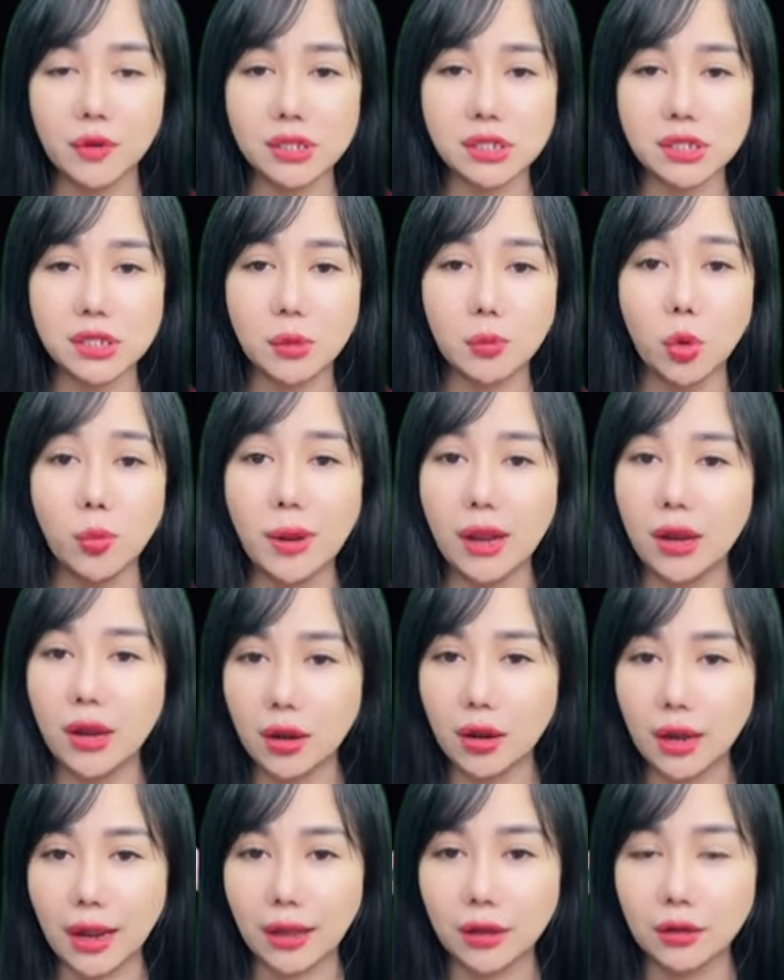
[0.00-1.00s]
Lời muốn
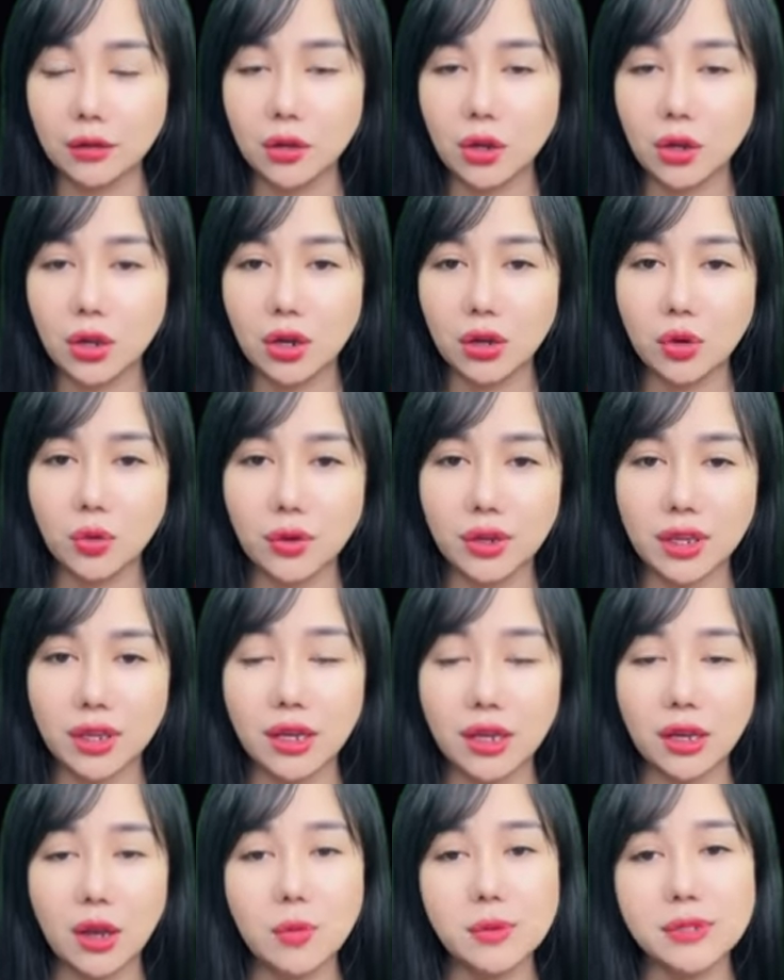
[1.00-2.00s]
nói còn chưa nói xong,
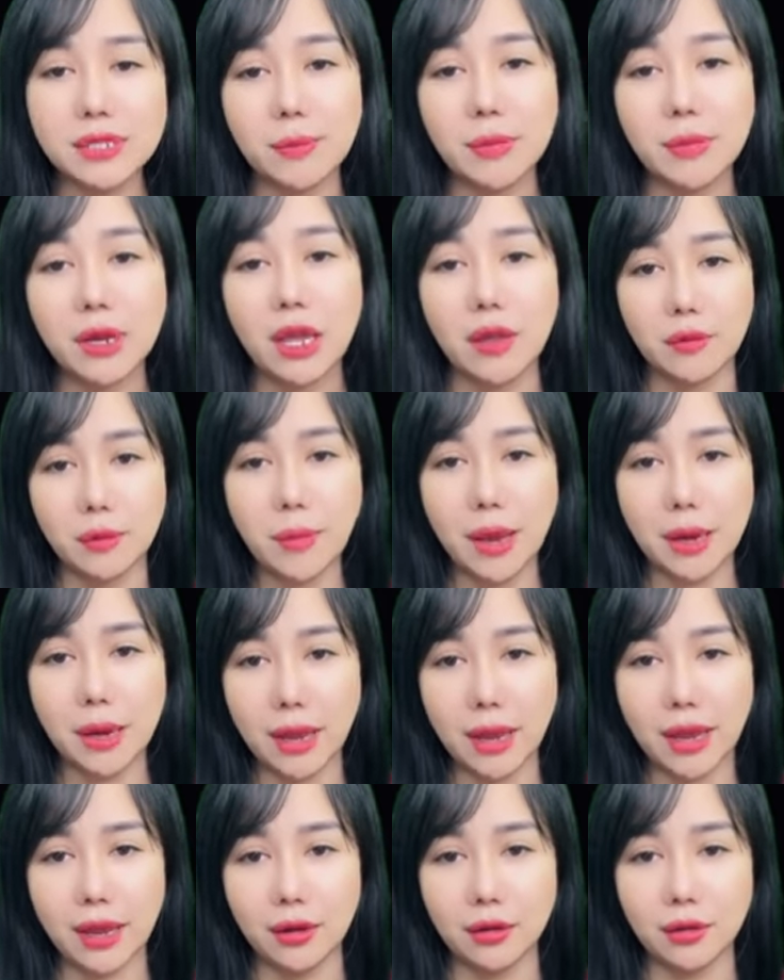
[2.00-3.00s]
giọng nói lanh lảnh
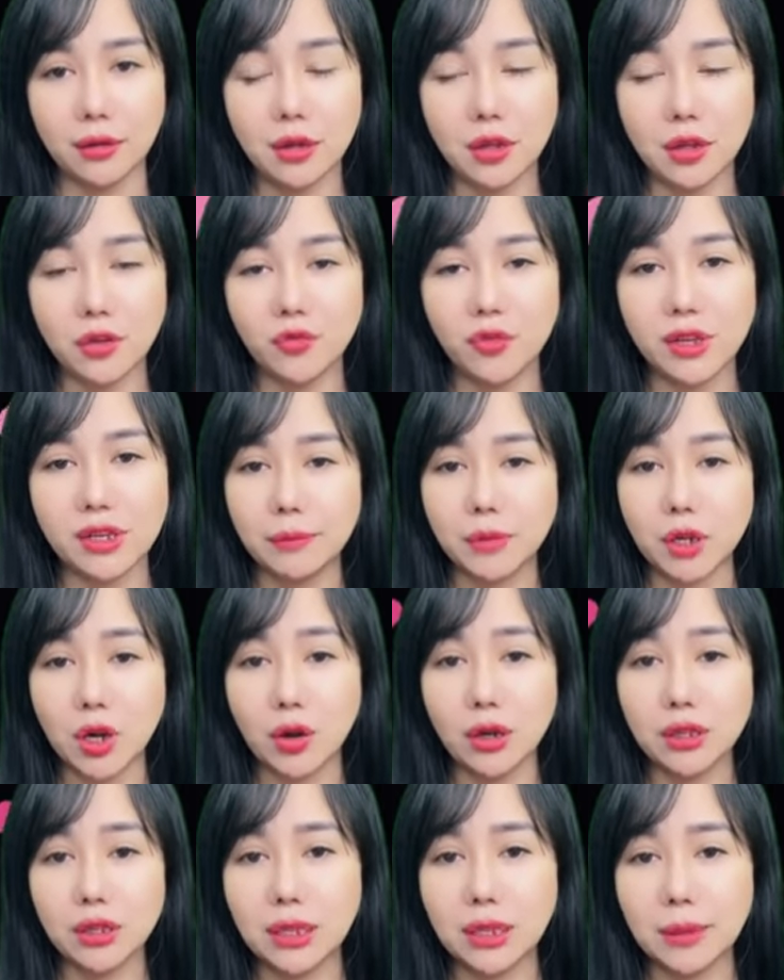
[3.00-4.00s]
của một người phụ nữ
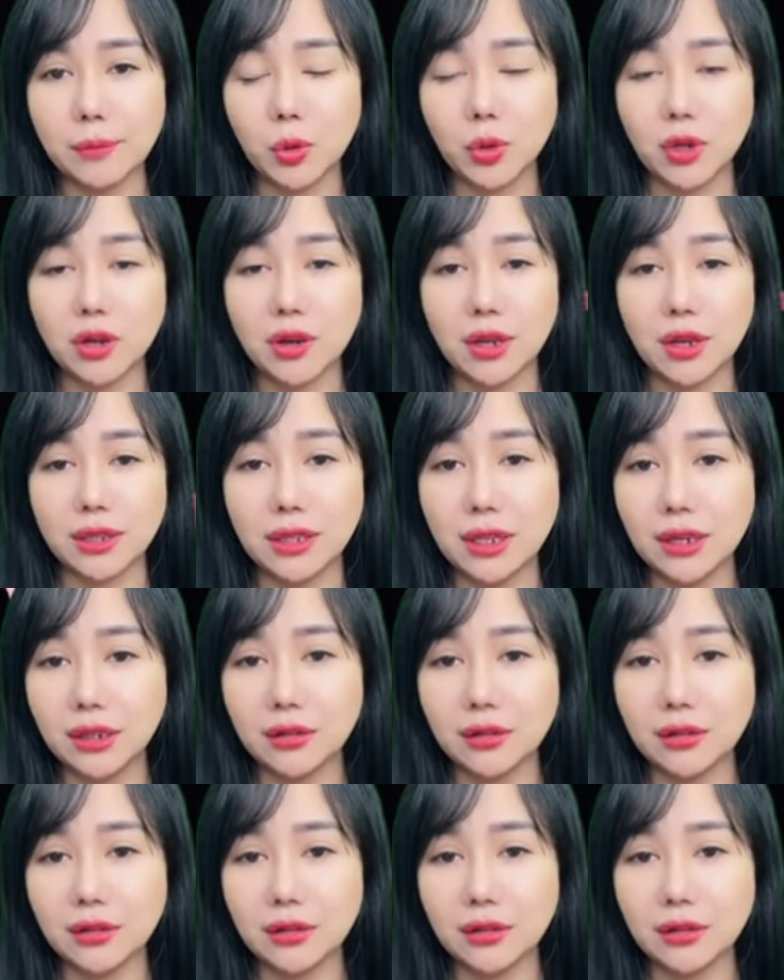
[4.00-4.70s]
kia đã cất lên.